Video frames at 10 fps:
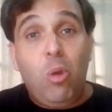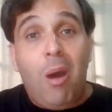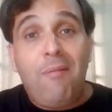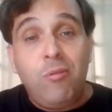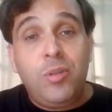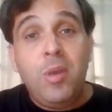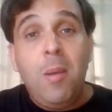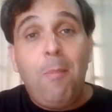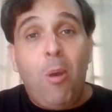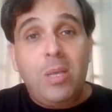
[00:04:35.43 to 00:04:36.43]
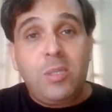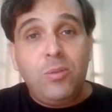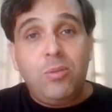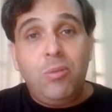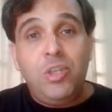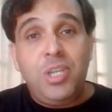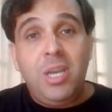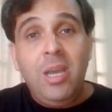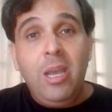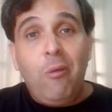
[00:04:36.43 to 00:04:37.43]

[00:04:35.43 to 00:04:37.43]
novos possam surgir.